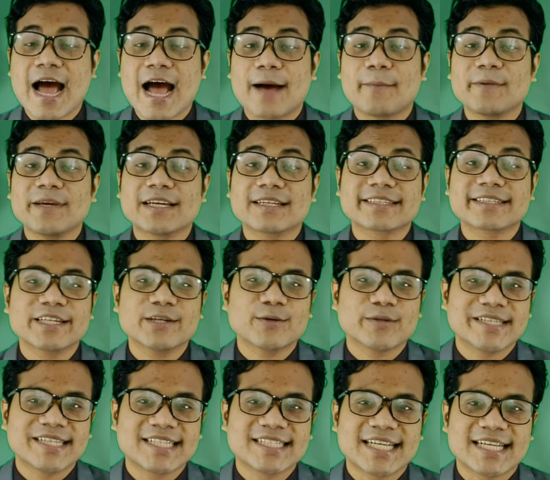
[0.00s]
আমি আজকে
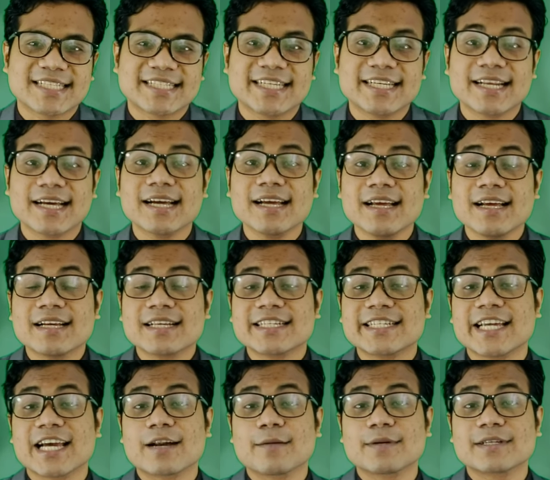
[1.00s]
ওদিকে যাচ্ছি না
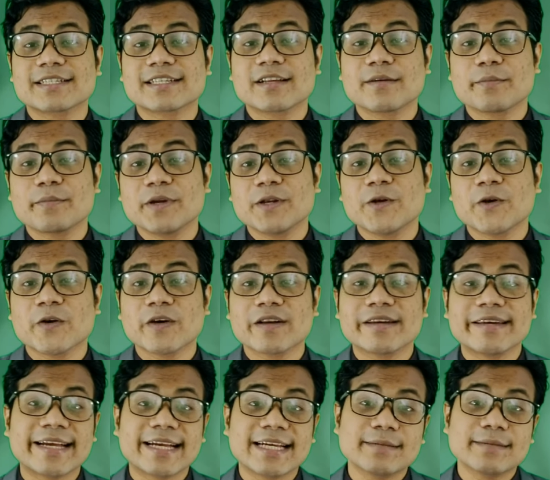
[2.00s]
শেয়ার বাজারে বিনিয়োগের
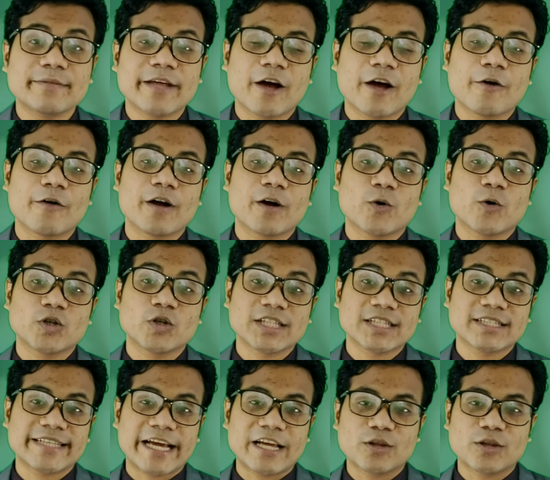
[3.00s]
নেগেটিভ ধারণা খোঁজার
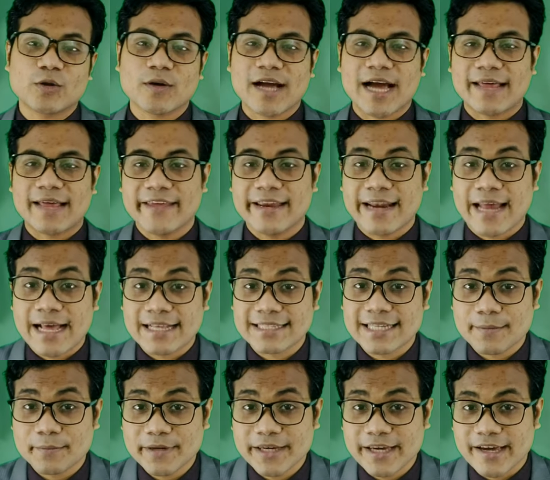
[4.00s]
দায়িত্ব কাঁধে না
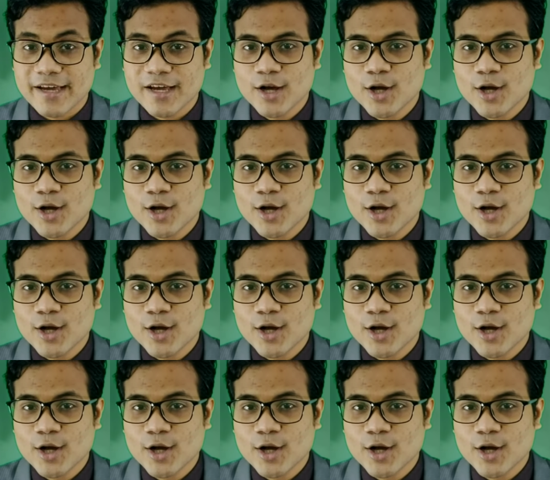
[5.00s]
চাপিয়ে